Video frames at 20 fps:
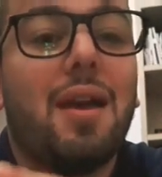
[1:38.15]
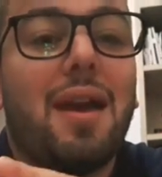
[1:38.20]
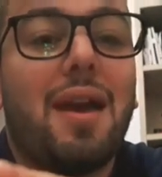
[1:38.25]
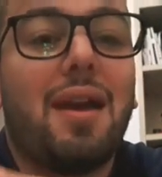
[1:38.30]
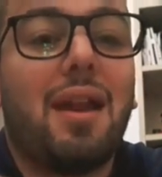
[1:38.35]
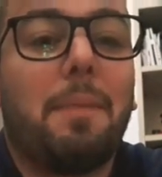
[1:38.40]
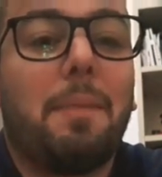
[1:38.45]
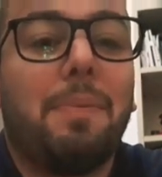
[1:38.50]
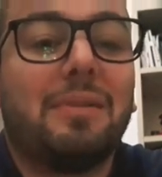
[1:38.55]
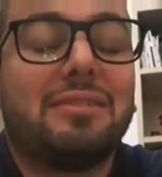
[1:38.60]

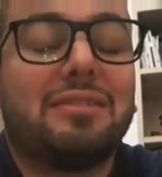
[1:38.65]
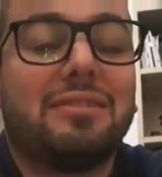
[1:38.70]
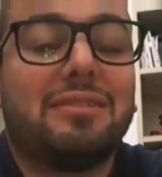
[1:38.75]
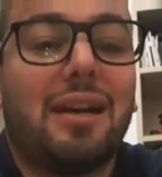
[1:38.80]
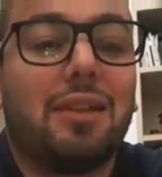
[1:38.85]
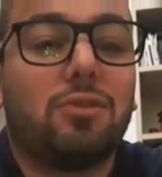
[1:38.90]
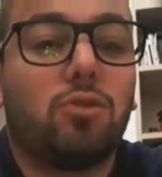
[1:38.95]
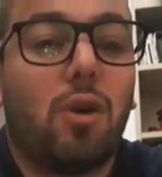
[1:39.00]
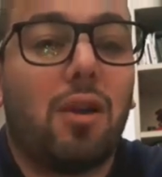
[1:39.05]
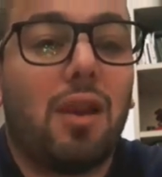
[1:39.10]
era
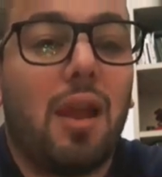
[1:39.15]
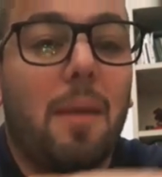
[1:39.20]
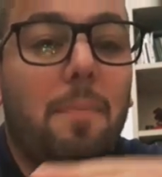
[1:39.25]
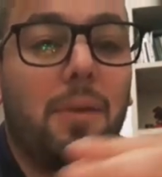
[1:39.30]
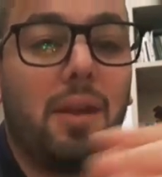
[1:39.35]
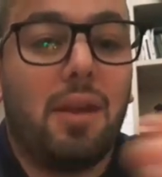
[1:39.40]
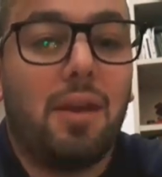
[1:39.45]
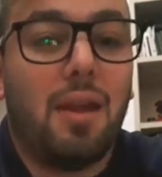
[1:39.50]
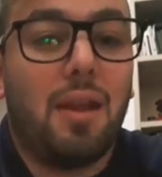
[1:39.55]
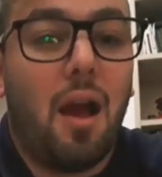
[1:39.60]
passato alla
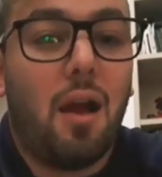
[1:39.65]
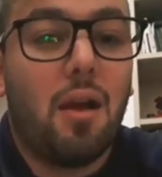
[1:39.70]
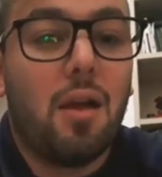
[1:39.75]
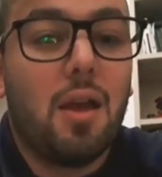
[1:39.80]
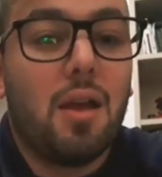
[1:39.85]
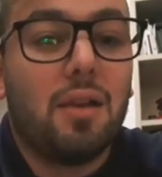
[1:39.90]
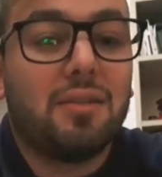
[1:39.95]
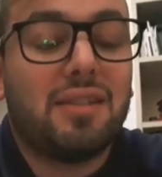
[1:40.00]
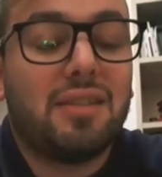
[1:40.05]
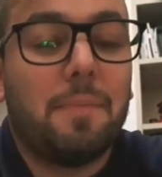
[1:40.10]
Priglia,
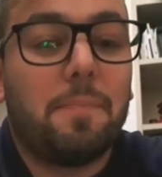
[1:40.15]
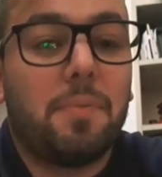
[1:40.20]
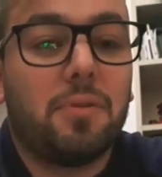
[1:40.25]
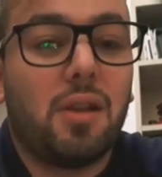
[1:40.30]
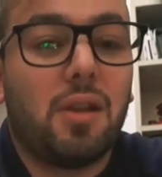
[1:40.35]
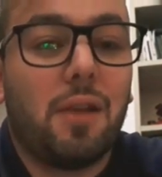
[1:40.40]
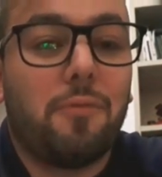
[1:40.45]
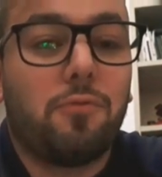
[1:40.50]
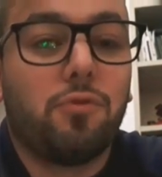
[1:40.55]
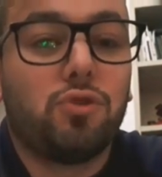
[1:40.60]
sempre
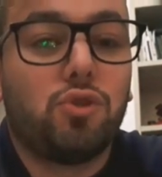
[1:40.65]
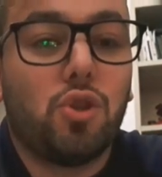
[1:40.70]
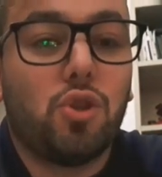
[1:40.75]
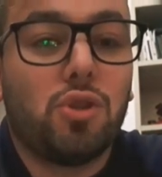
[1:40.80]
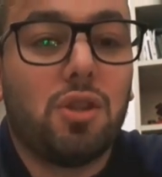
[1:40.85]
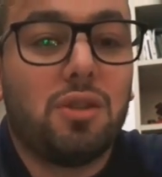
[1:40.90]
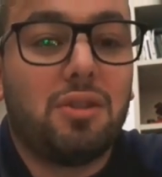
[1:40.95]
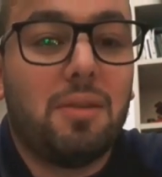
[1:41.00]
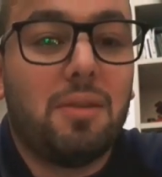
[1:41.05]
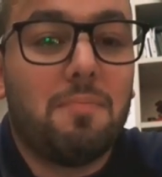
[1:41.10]
nelle
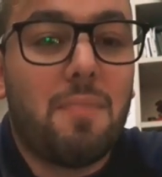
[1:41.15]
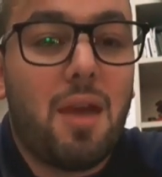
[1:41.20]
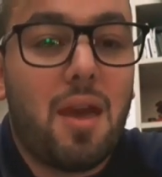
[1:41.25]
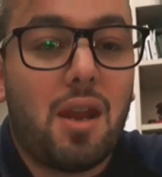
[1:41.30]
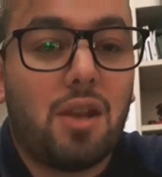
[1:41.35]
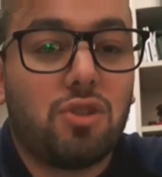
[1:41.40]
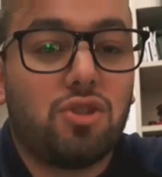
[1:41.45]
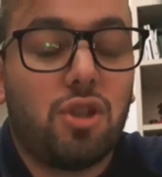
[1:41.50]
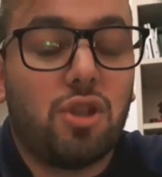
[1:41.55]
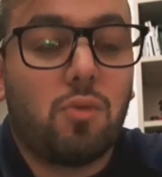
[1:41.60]
funzioni di team
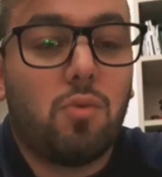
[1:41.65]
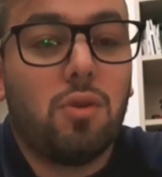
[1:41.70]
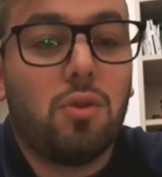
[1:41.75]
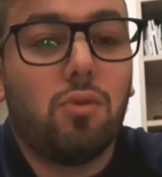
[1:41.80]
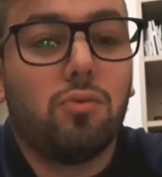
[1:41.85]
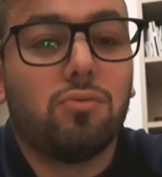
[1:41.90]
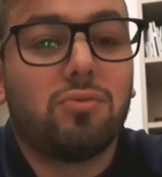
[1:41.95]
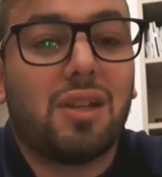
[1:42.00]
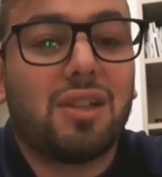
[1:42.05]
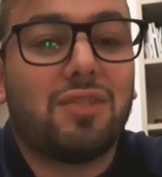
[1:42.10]
manager,
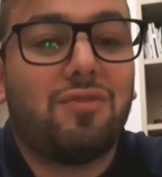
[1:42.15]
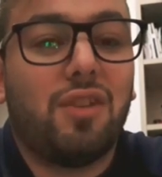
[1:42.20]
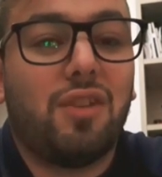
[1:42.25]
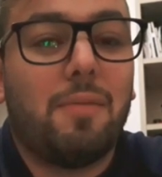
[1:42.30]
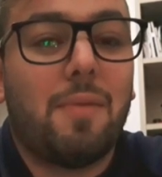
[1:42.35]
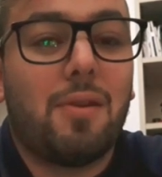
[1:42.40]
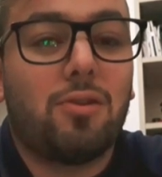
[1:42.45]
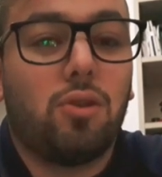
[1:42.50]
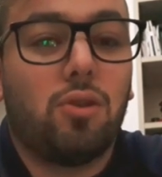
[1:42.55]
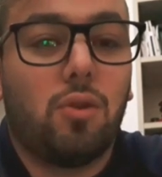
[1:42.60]
quindi un
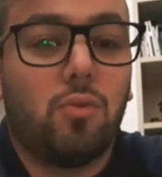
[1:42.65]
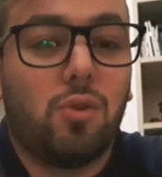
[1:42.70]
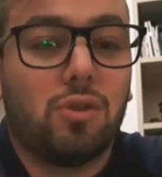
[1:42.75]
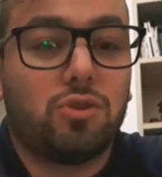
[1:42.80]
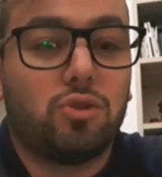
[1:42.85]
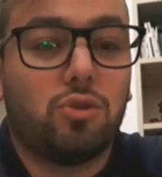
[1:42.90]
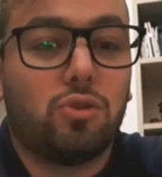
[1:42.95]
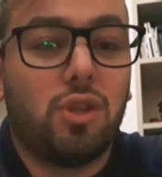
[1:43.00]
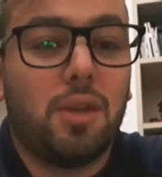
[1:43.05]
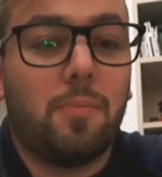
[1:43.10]
trasferimento di
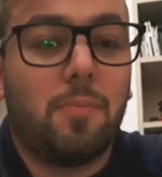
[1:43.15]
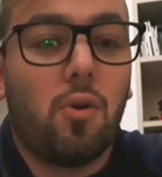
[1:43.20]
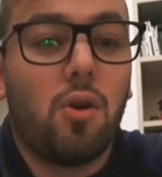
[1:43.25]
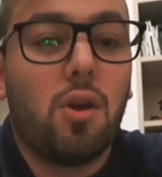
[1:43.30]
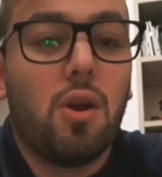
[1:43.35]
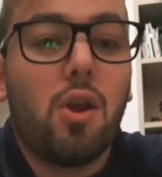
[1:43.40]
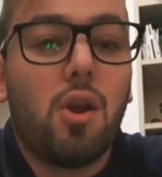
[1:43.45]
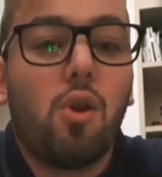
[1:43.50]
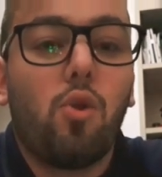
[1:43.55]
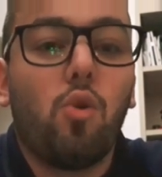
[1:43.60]
questo
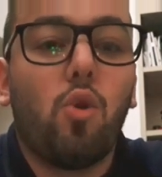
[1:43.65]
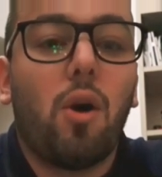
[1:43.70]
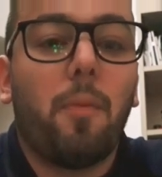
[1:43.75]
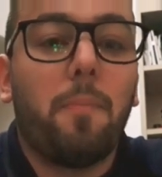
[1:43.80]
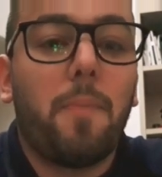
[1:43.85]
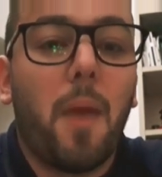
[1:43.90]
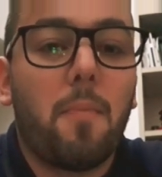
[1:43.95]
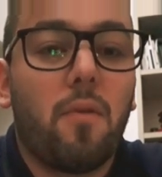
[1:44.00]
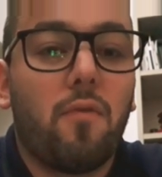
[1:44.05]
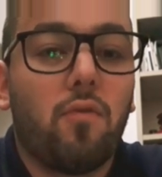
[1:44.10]
tipo lo
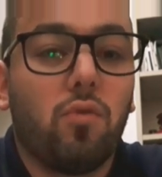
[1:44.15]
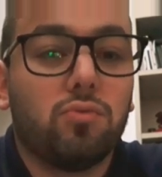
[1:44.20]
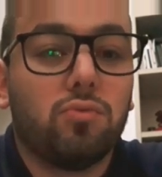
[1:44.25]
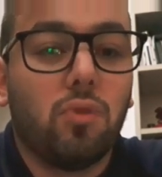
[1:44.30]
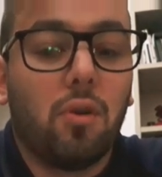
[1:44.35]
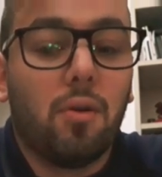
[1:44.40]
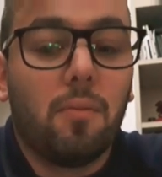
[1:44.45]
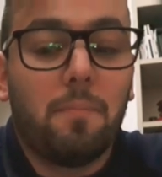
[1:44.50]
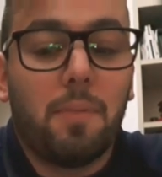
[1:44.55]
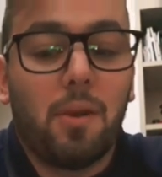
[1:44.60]
abbiamo avuto,